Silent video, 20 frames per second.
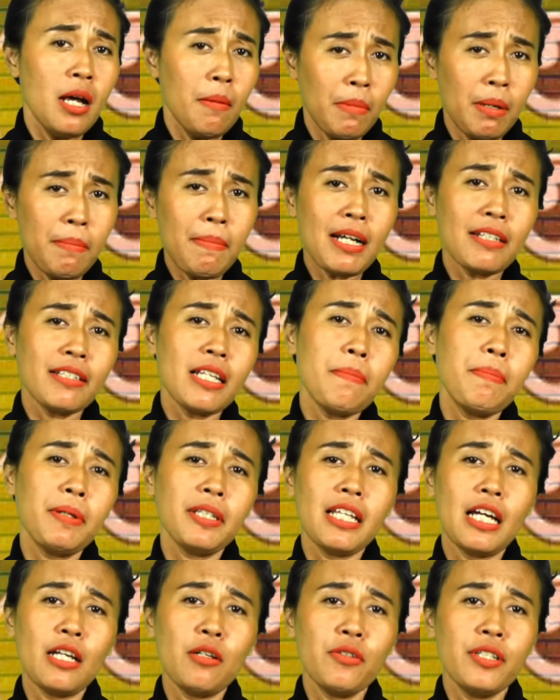Memaksa
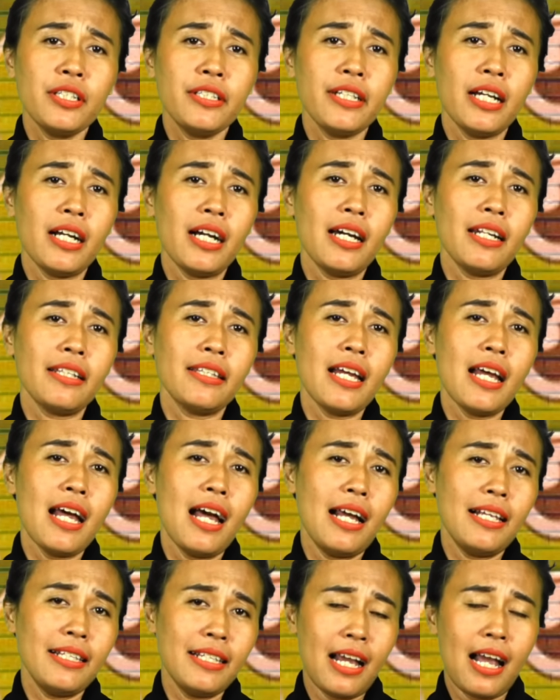bertarung di
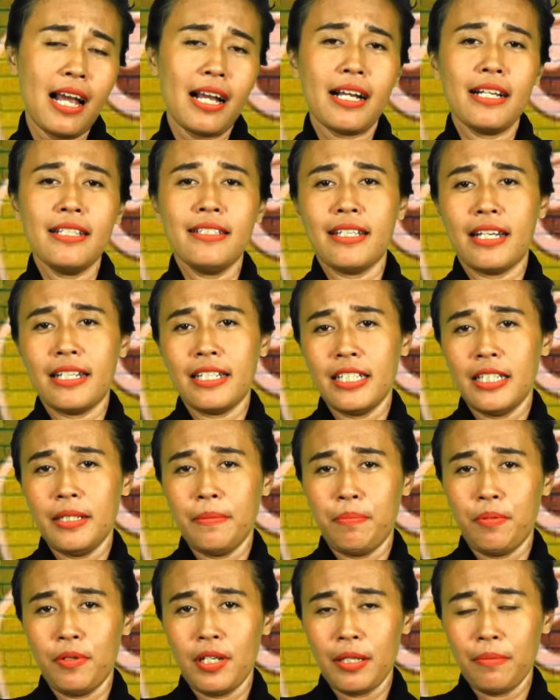Jakarta hanya akan
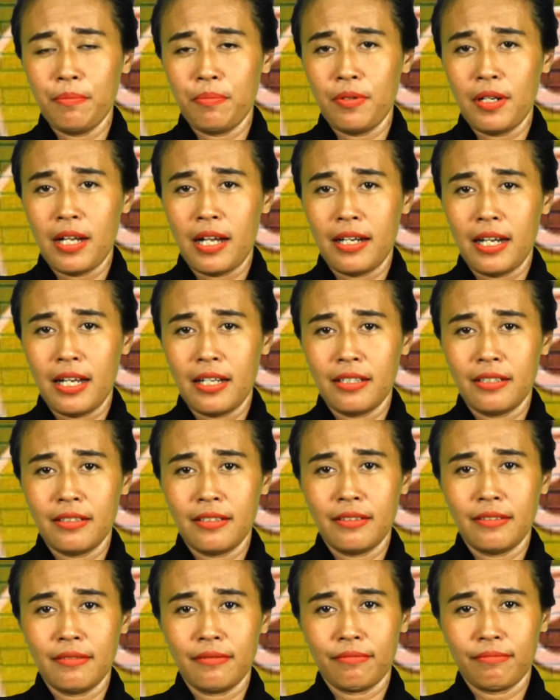jadi
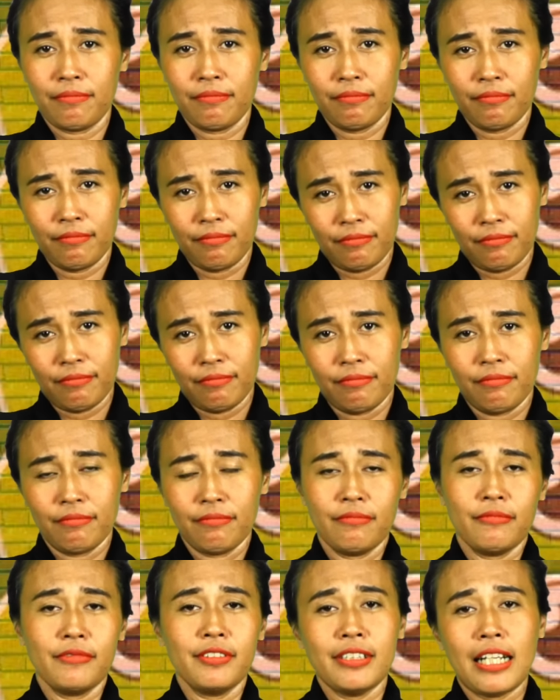bulan-bulanan
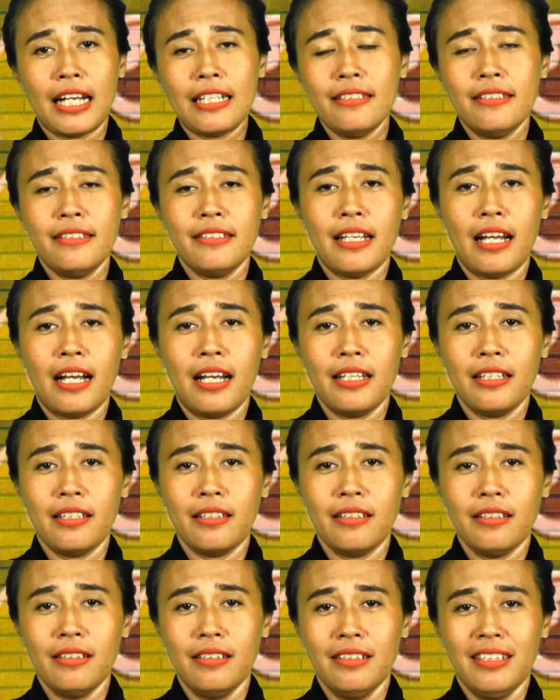saja.
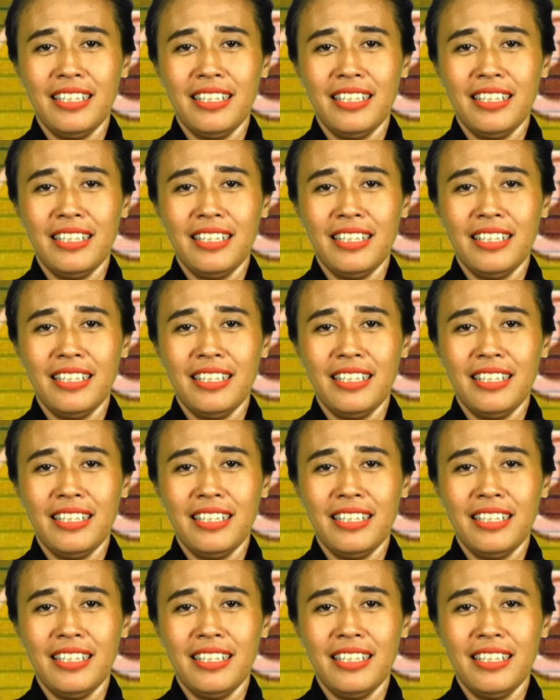Gitu.